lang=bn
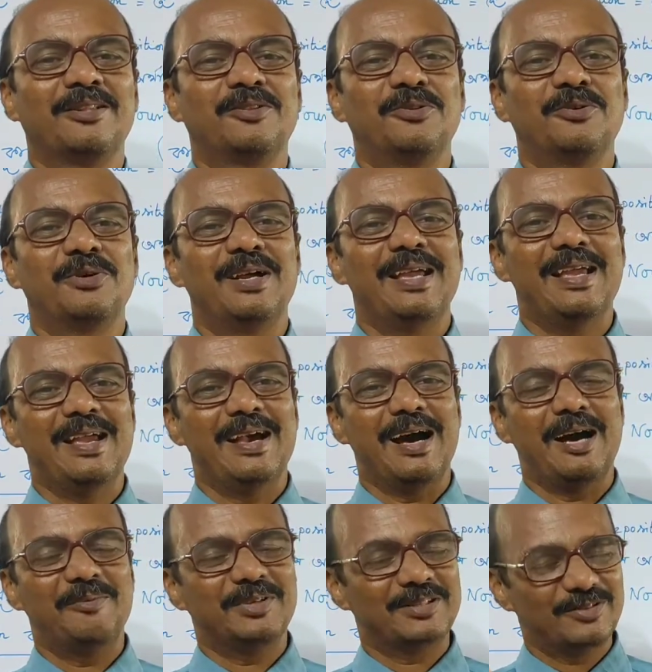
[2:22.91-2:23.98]
তো
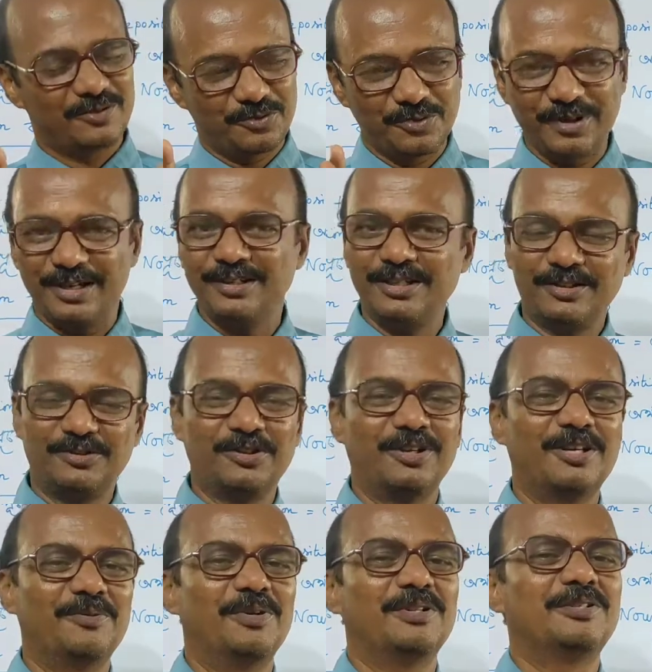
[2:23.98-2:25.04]
আমি স্টুডেন্টদের জন্য
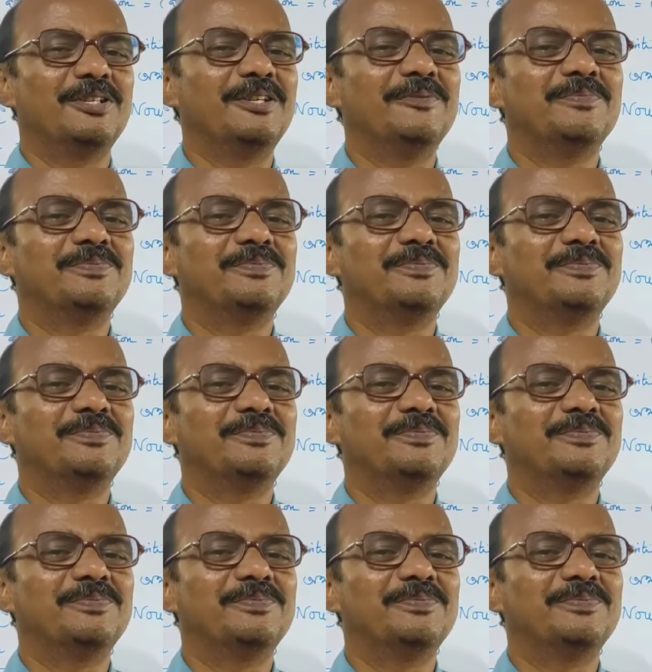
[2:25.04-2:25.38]
বলছি